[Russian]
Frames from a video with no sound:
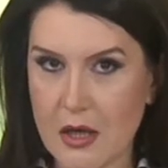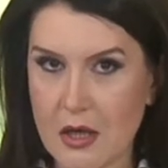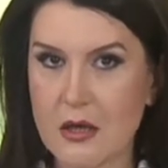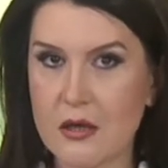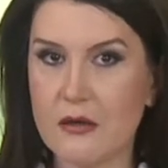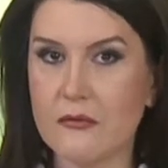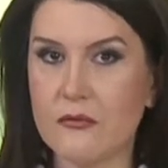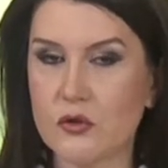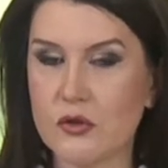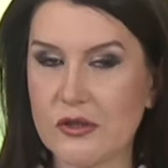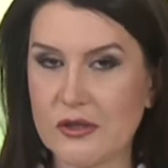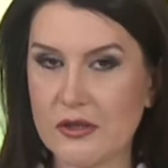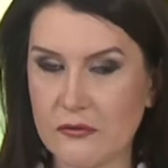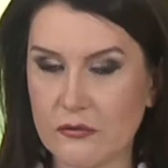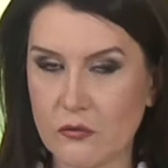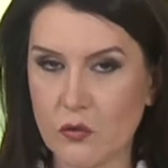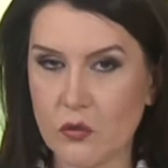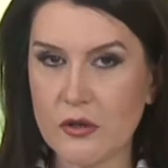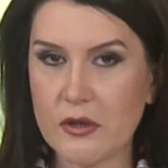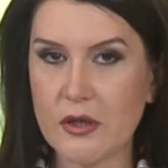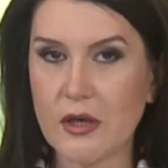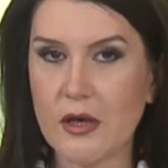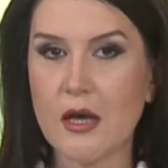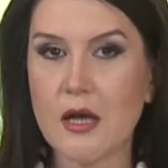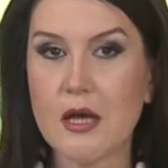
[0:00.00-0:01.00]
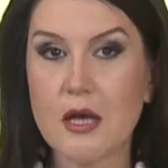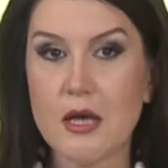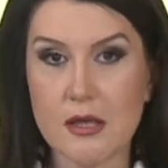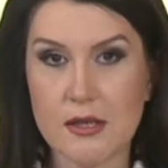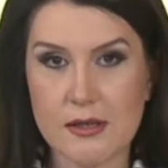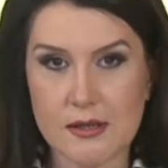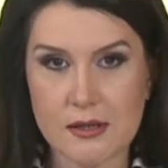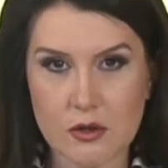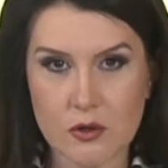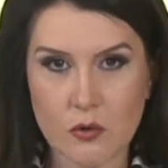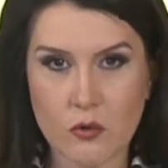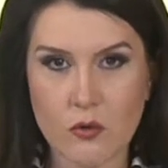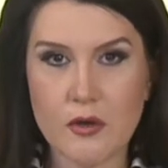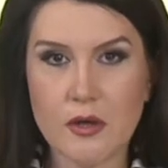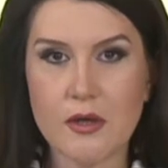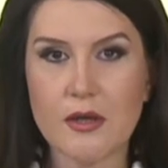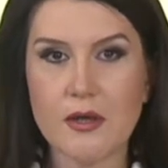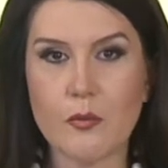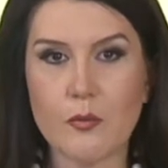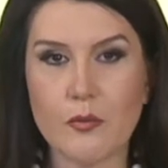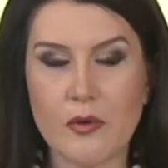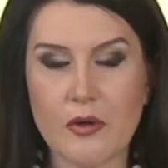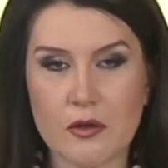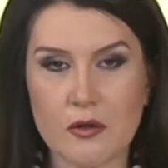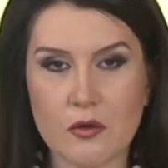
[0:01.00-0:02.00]
И вот сегодня историки,
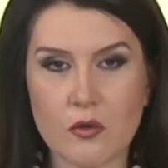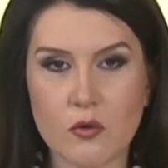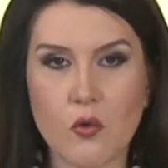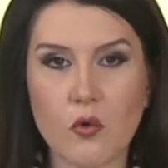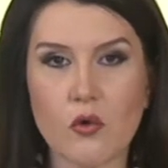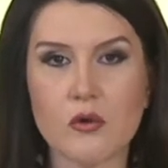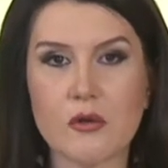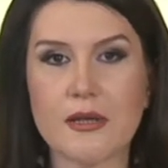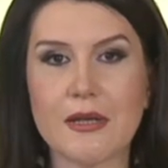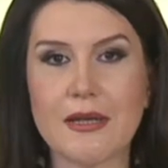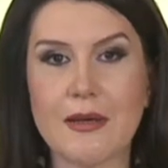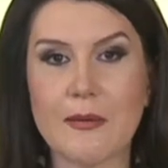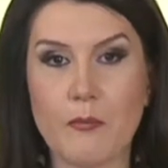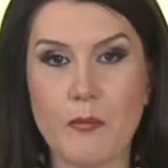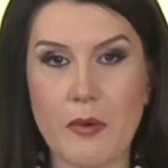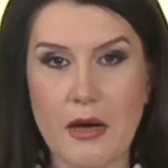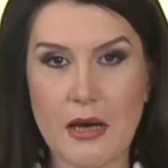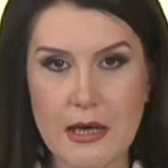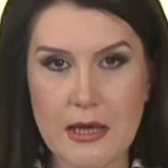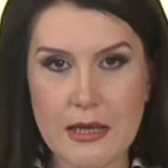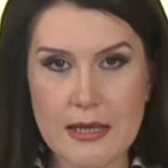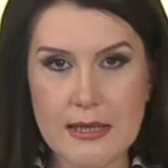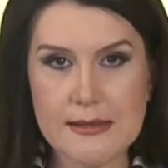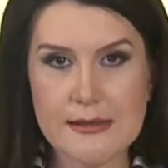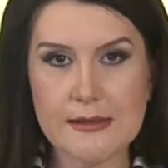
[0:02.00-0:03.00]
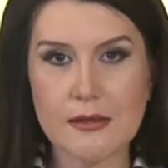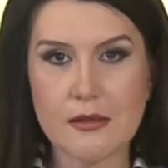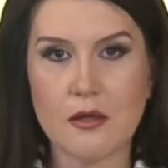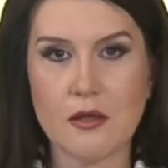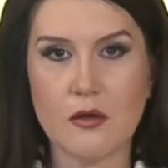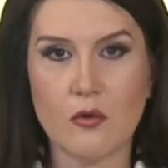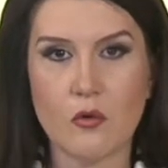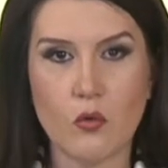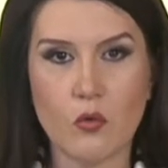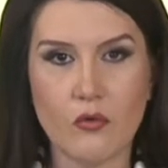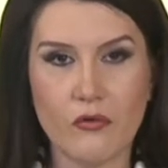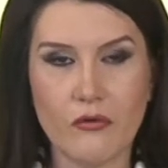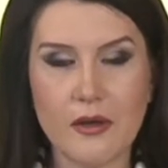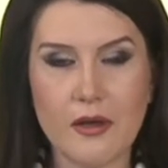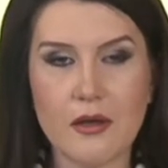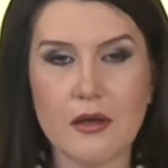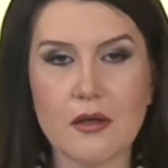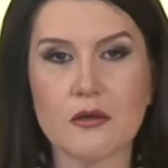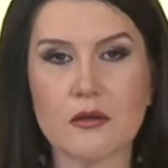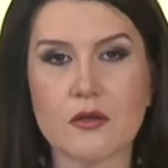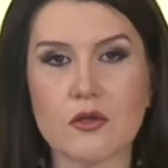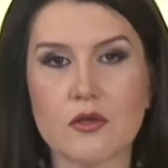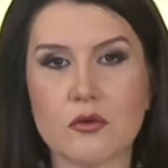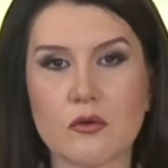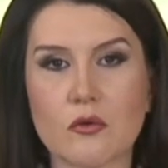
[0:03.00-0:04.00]
политологи, политики
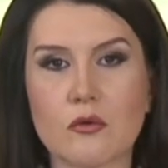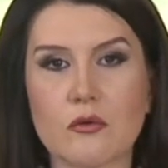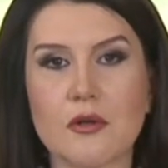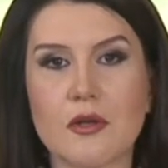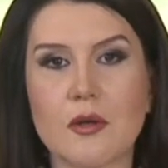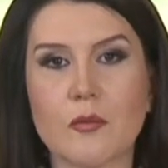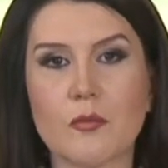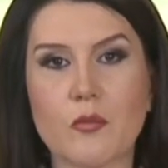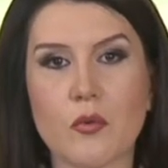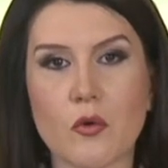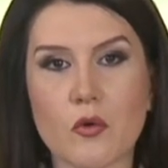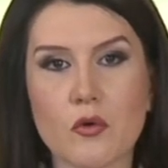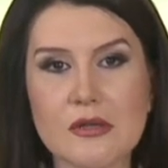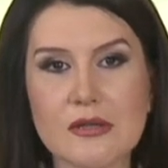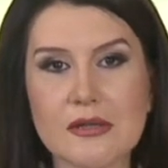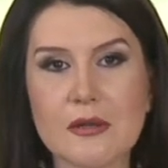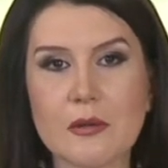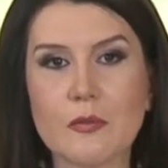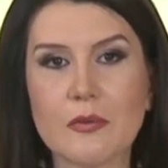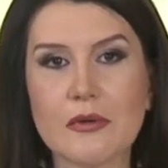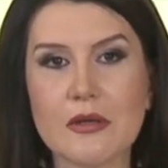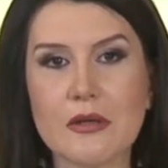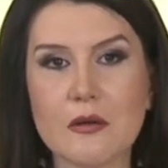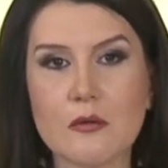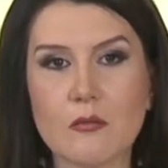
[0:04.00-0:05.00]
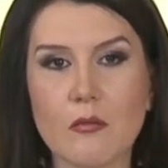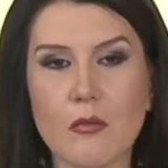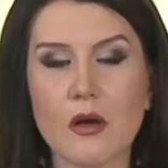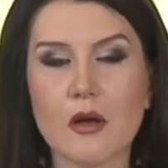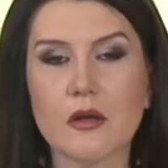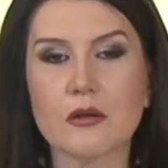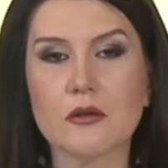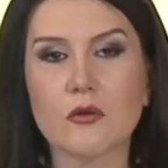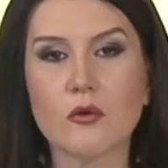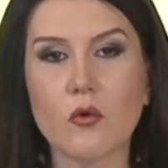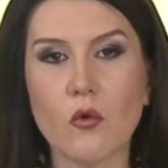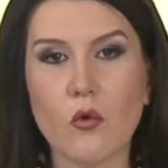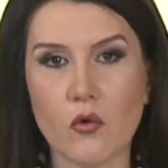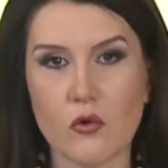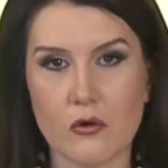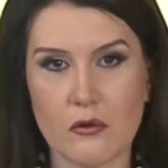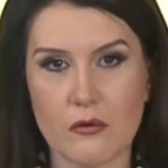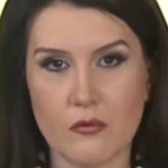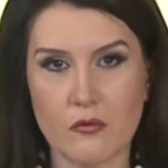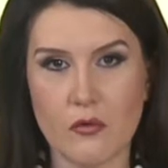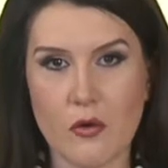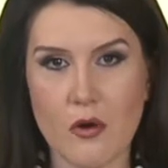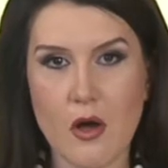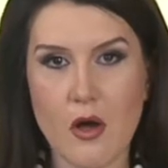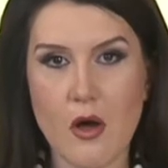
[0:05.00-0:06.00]
уверены, что он не просто поднимает
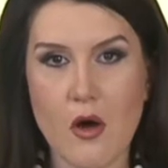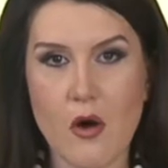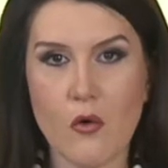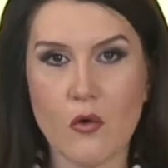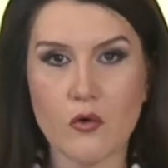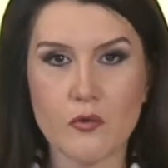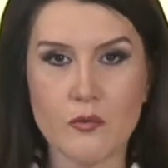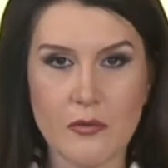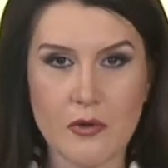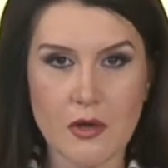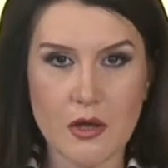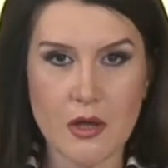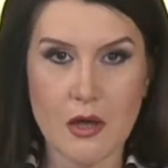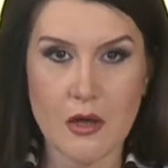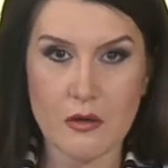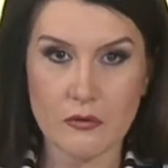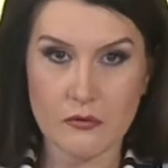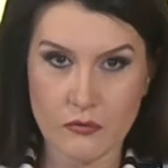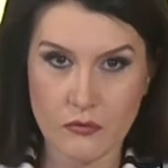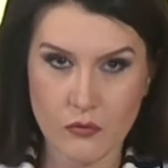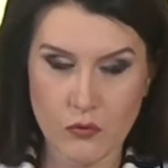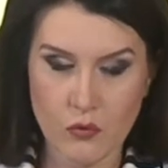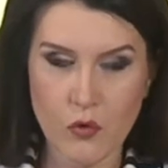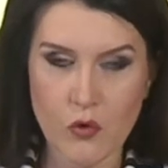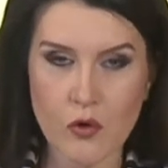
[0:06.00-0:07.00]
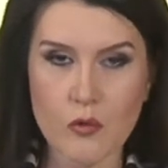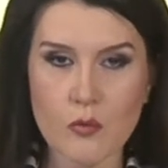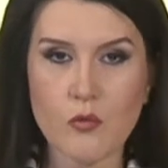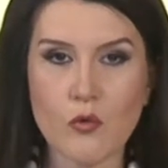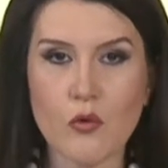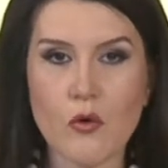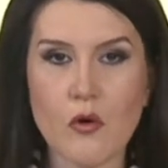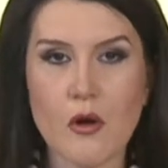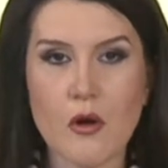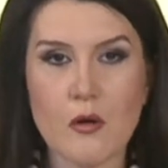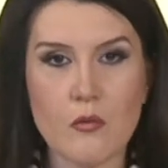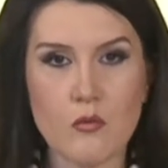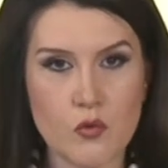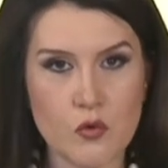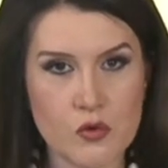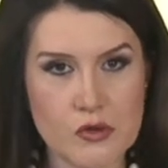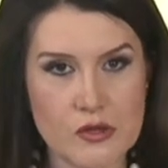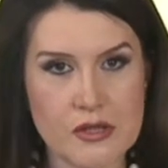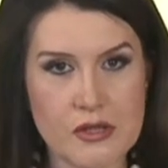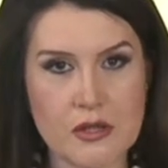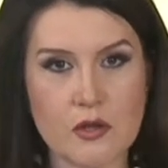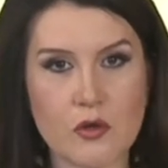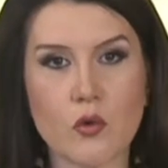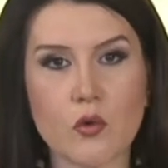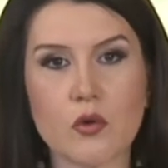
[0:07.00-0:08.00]
голову, он меняет форму,
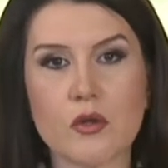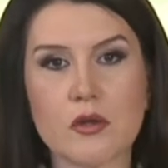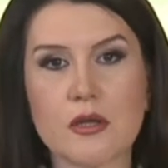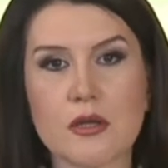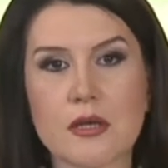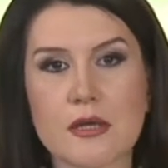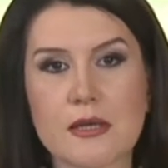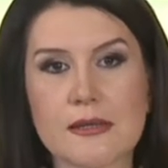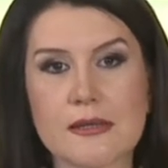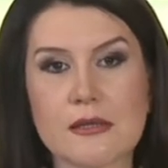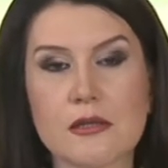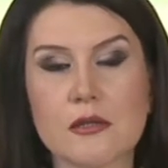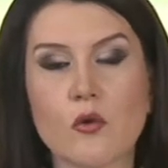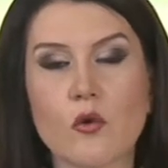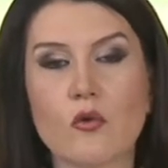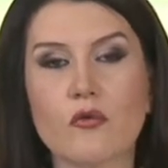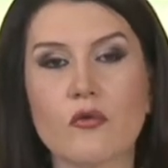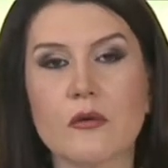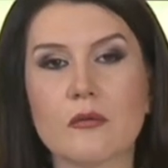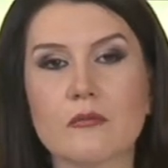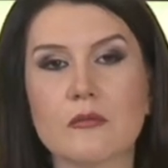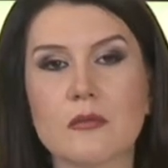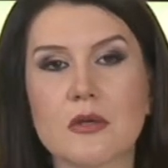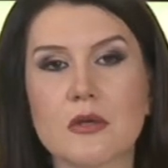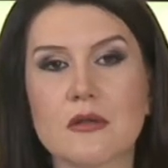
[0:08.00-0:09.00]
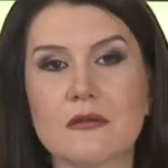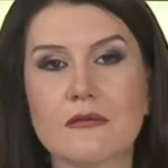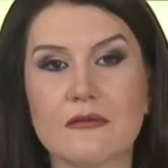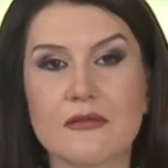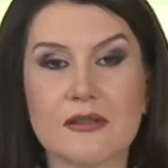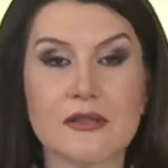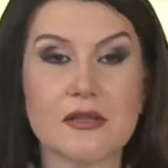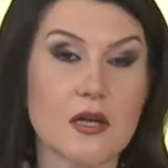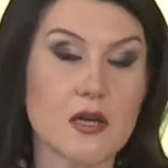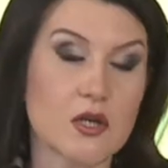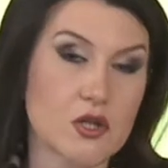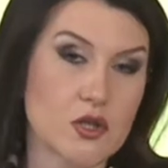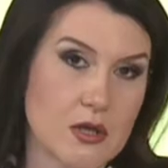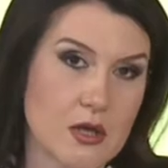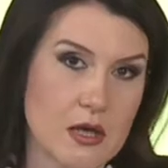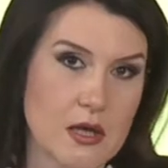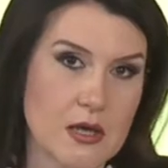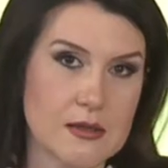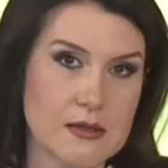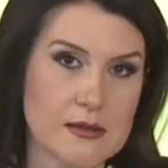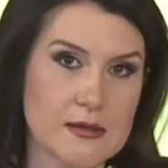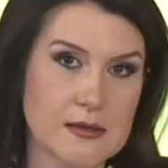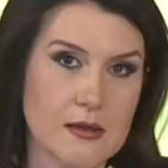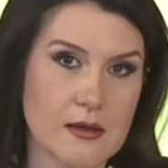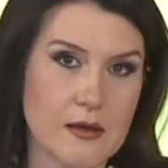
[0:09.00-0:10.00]
мутирует, словом,
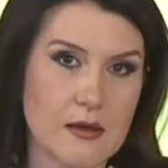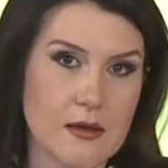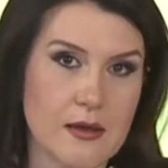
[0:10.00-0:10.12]
возрождается.